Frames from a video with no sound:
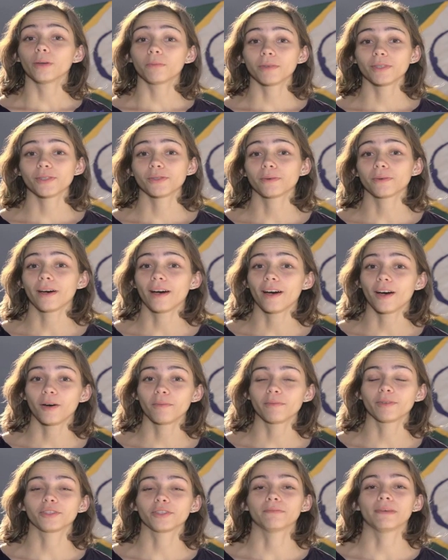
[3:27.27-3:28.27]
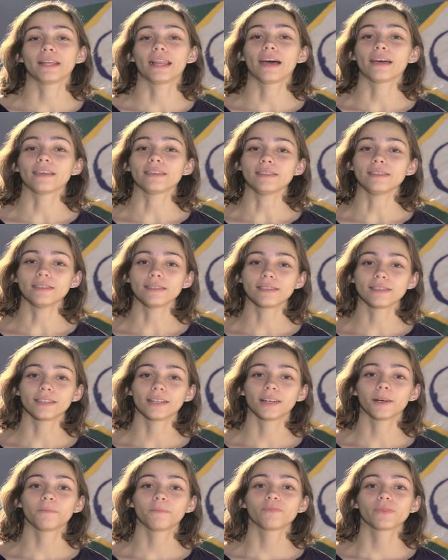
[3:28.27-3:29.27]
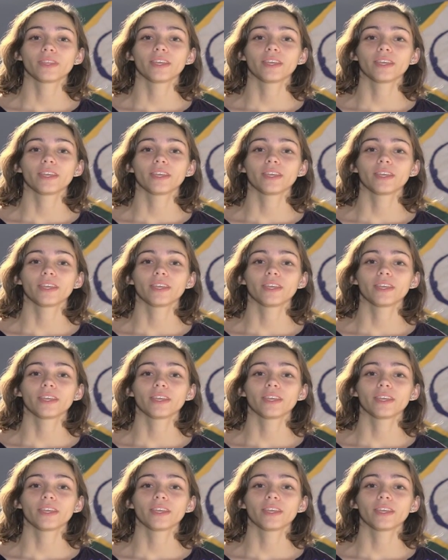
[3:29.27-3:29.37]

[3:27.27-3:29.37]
Oi, pessoal. Meu nome é Laísa.